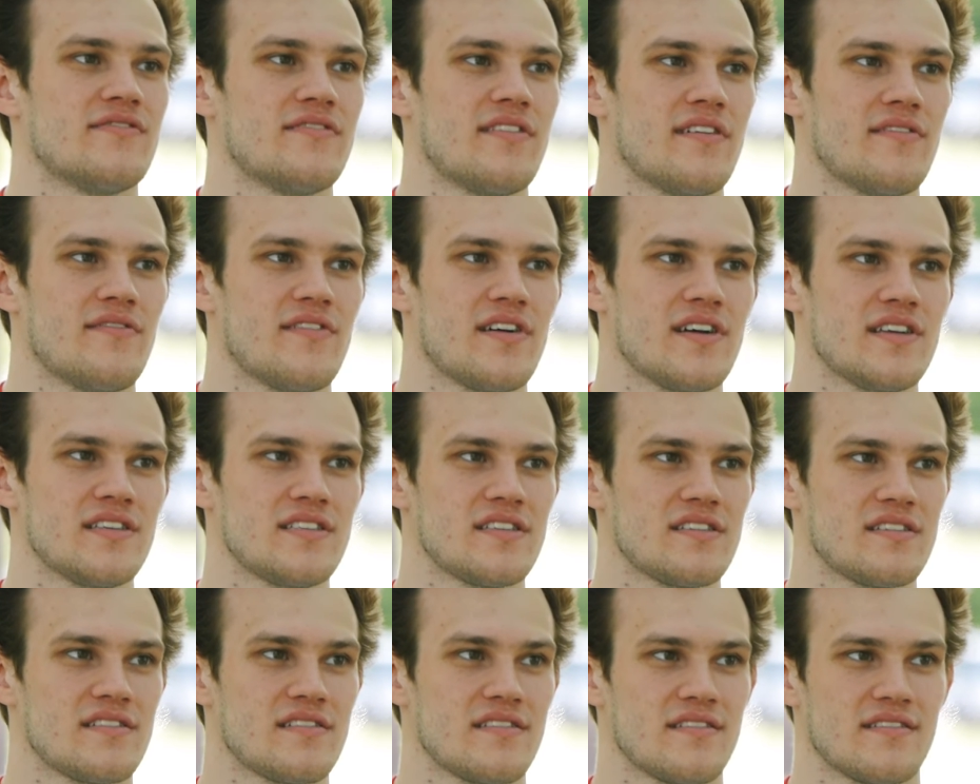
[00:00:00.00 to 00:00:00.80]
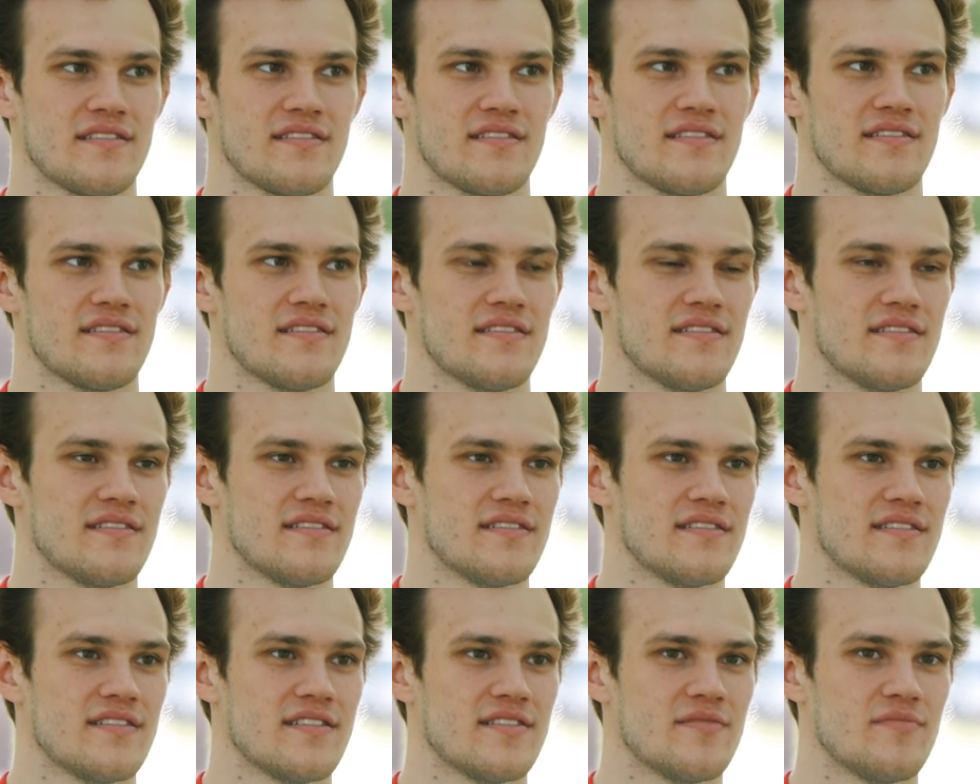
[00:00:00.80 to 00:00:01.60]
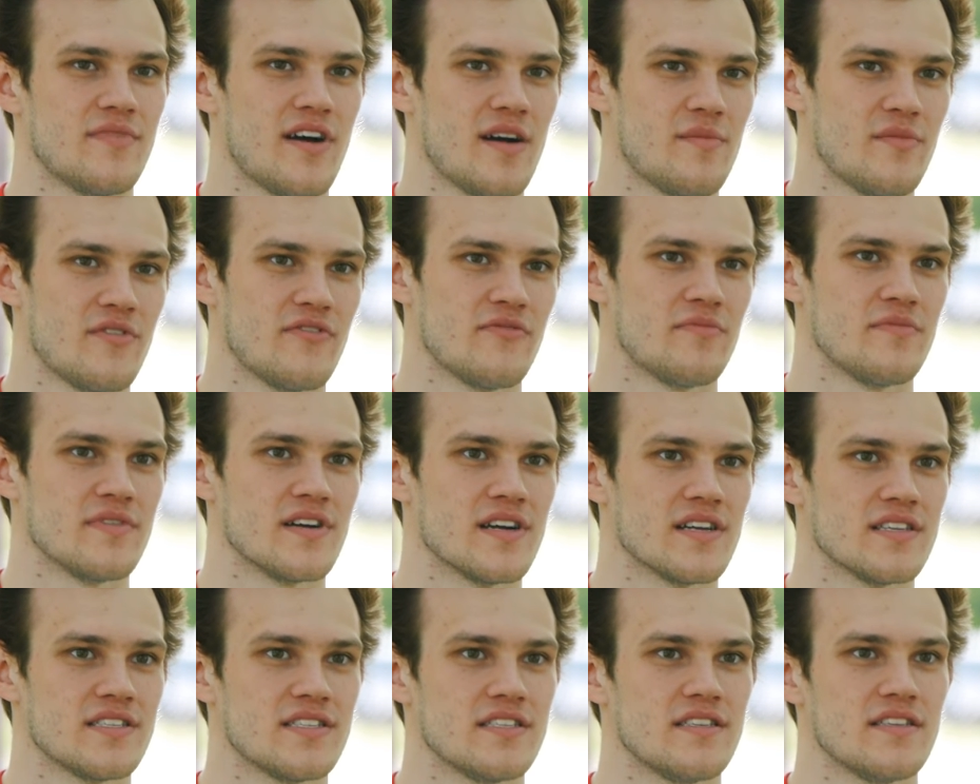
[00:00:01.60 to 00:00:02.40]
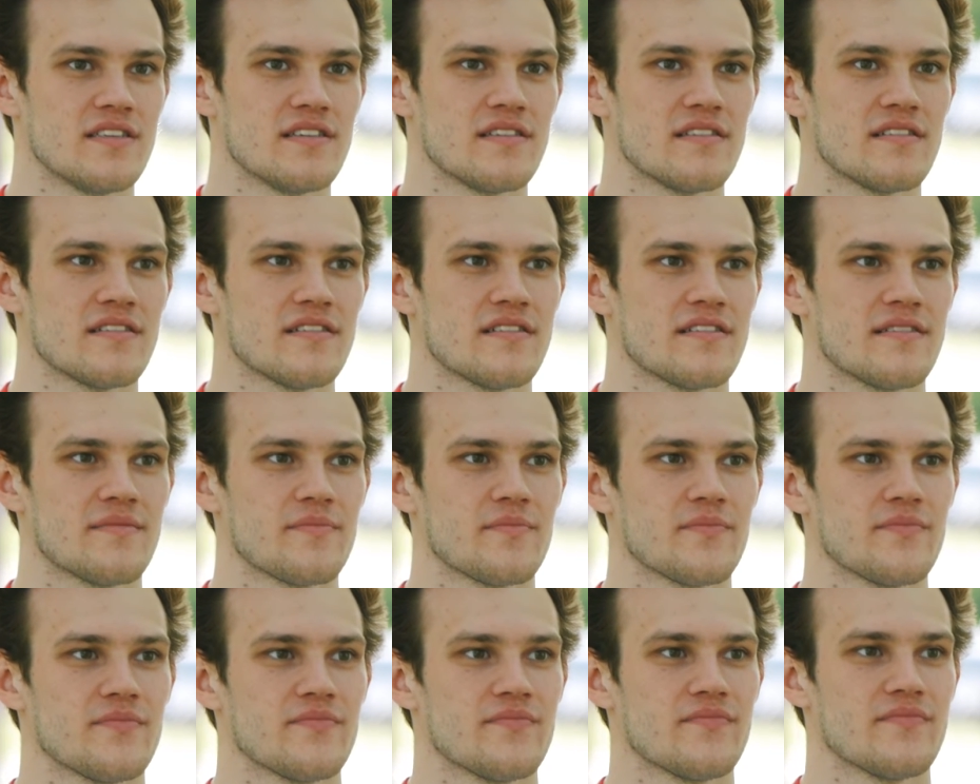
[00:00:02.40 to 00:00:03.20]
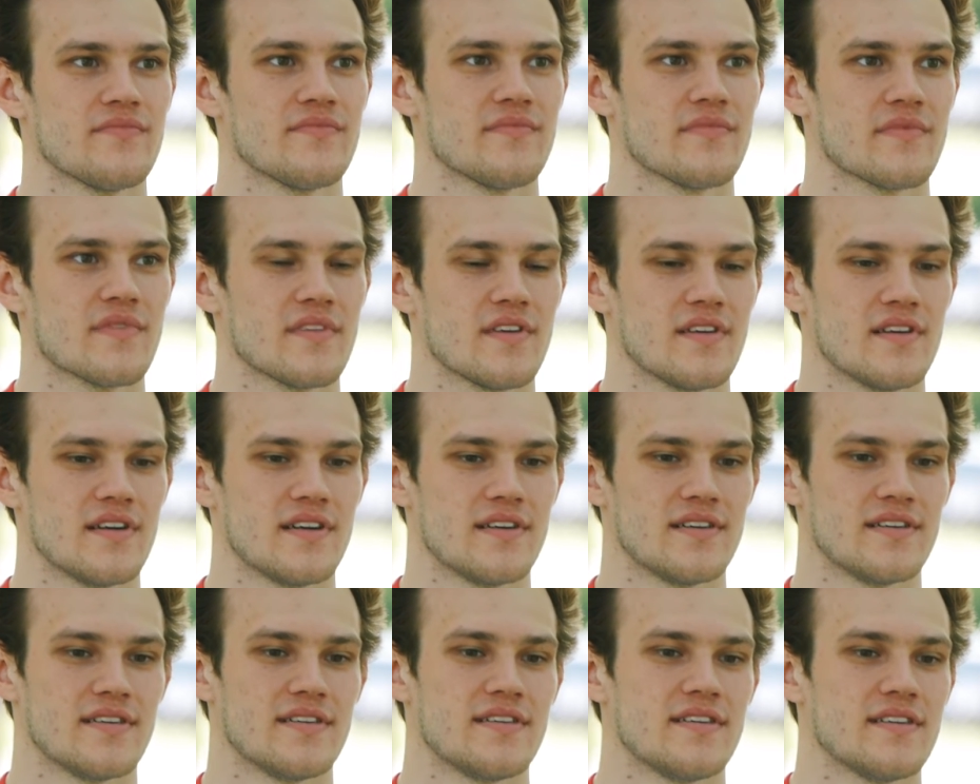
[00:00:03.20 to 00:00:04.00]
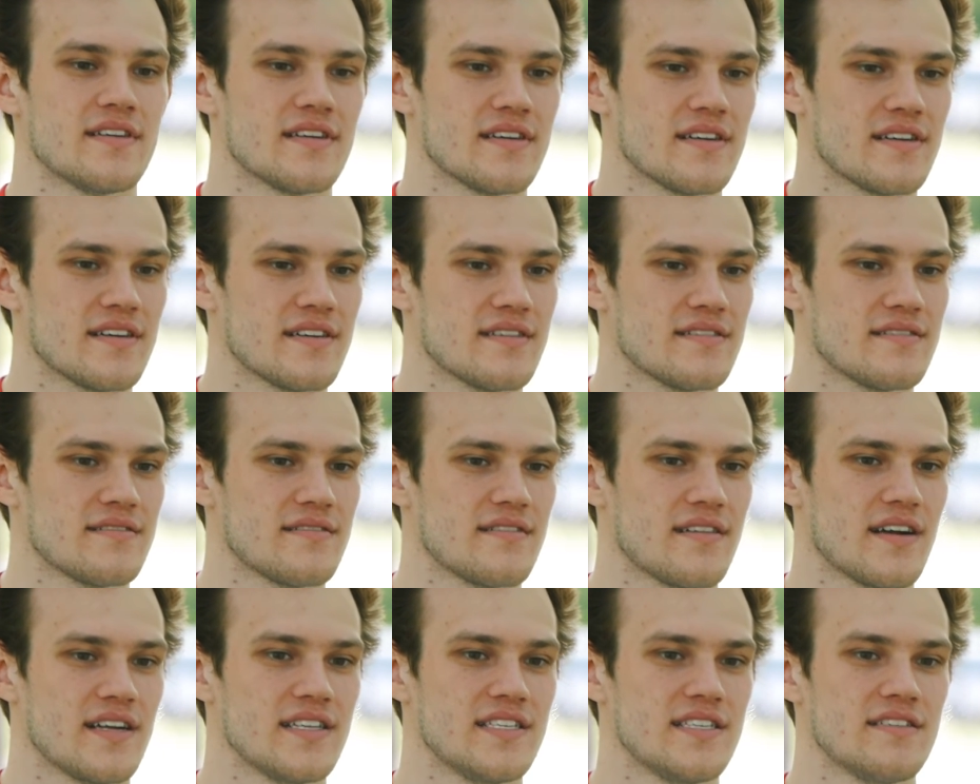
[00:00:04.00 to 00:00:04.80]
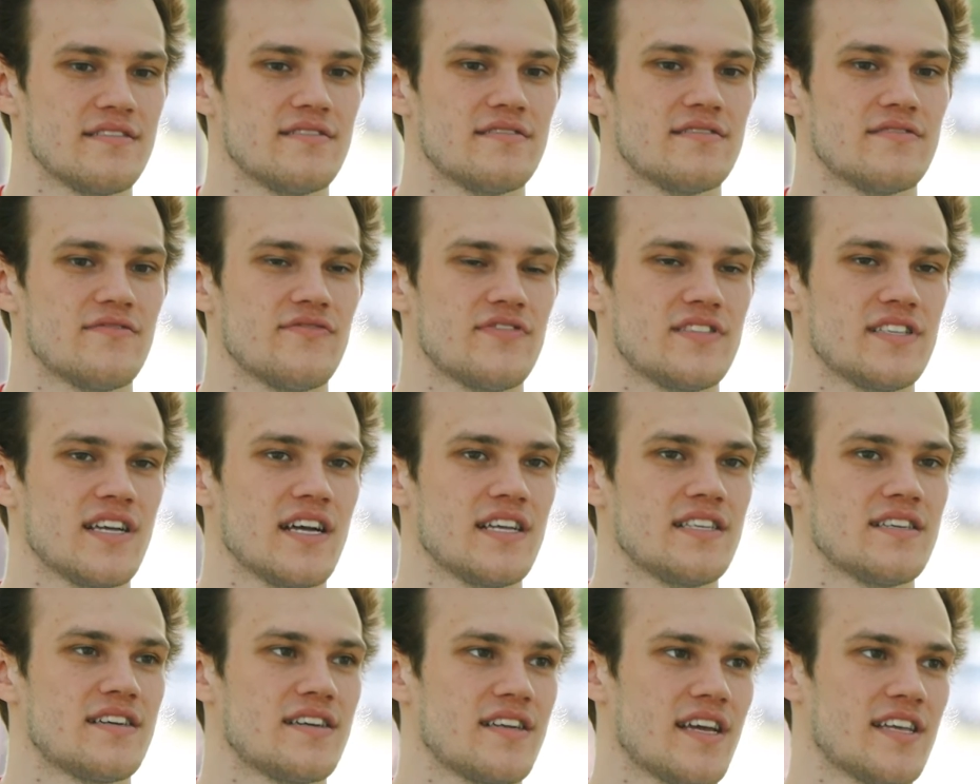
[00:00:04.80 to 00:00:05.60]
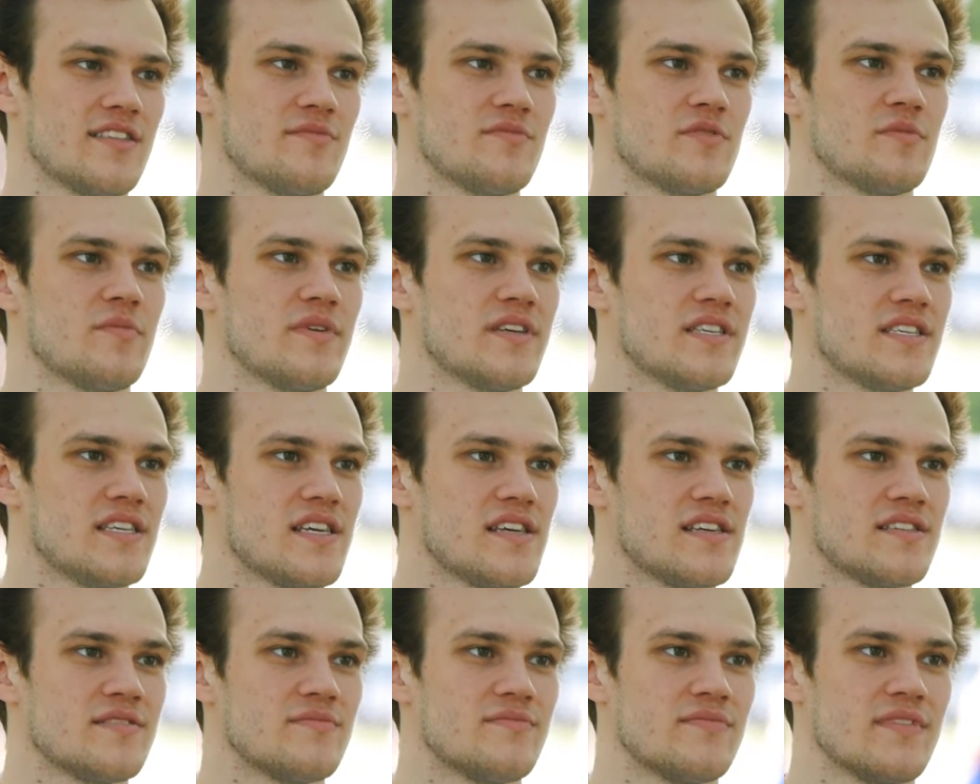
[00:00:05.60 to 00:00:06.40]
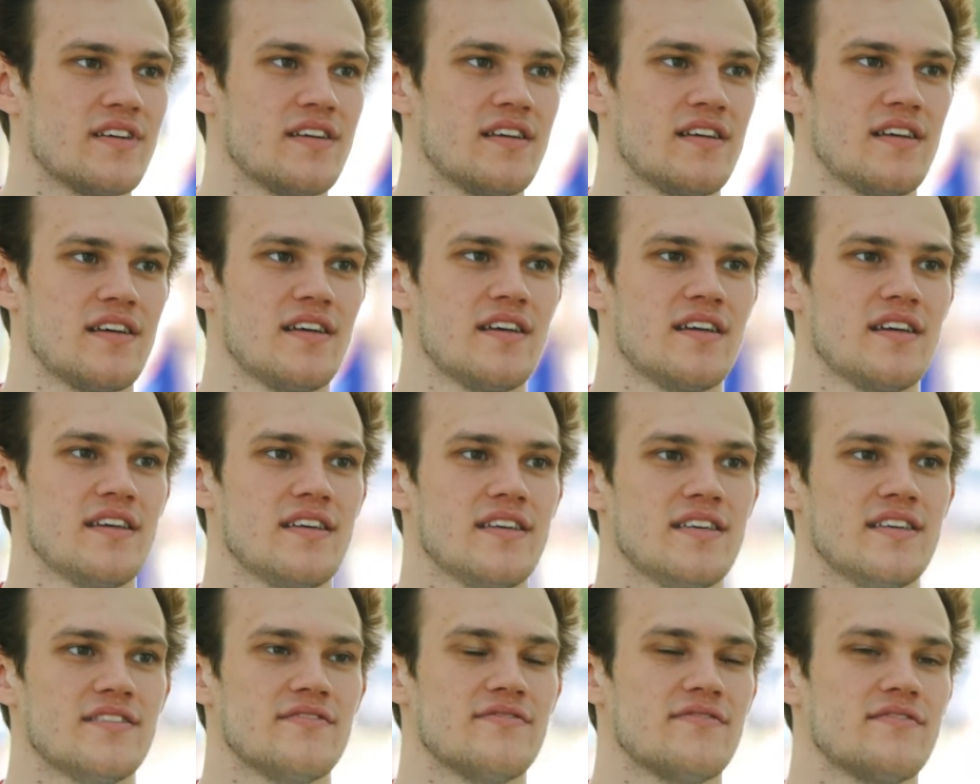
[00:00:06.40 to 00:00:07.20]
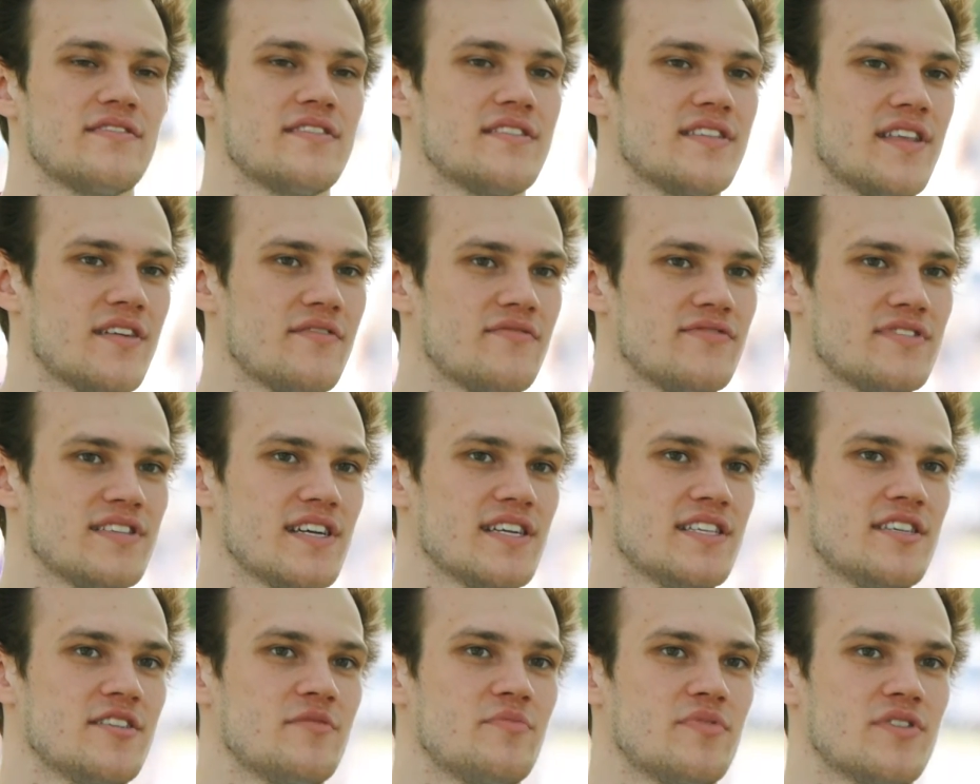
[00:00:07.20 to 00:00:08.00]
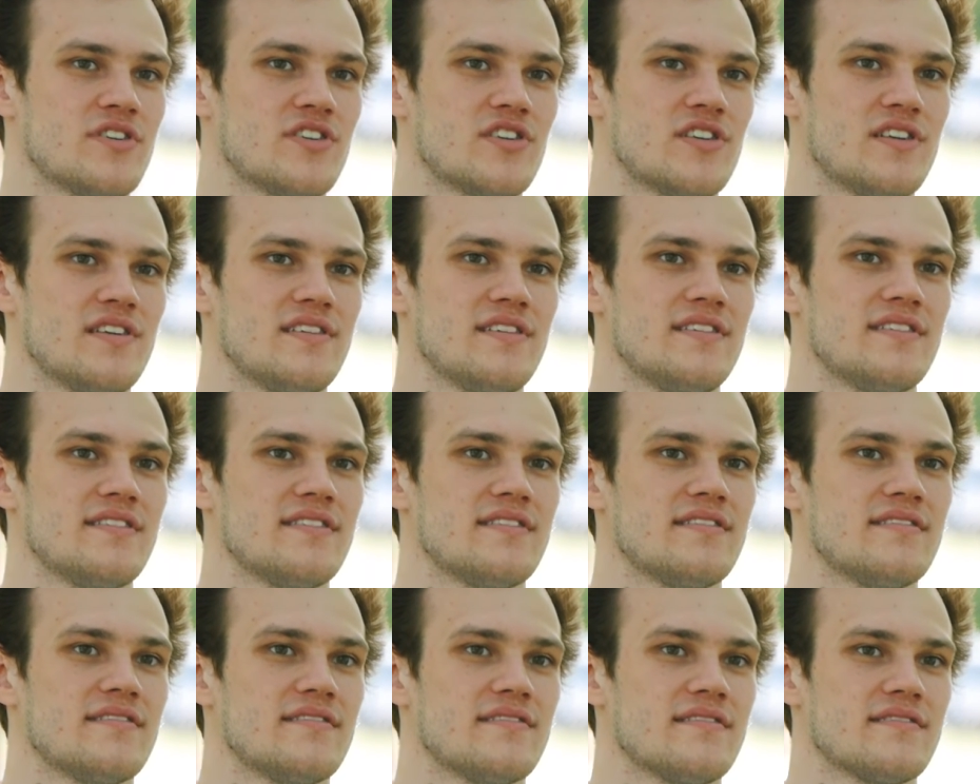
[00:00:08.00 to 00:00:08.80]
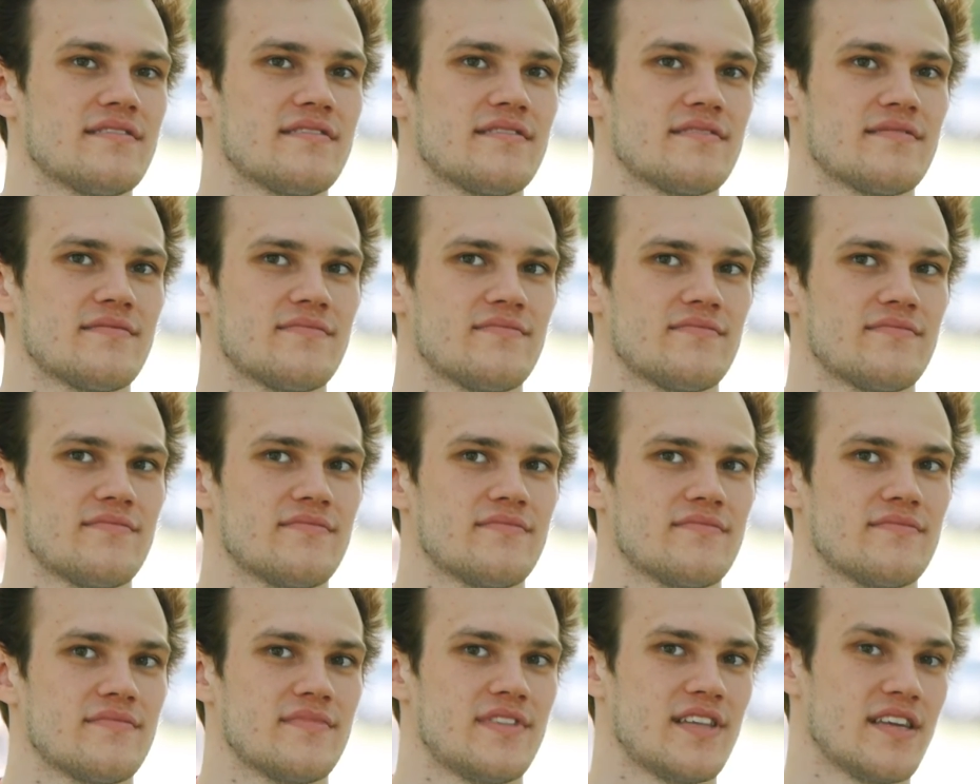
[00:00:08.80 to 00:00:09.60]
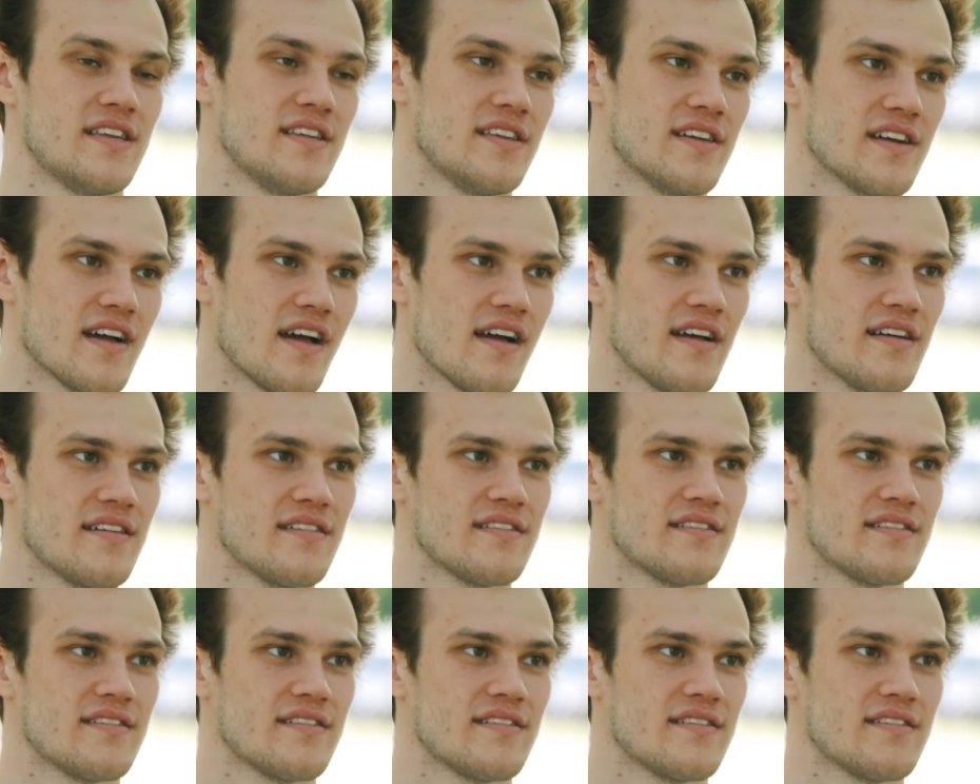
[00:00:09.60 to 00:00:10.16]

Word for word: автовазе, а мама в магазине. А, ходил в садик рядом с бассейном. И к нам в садик пришли тренера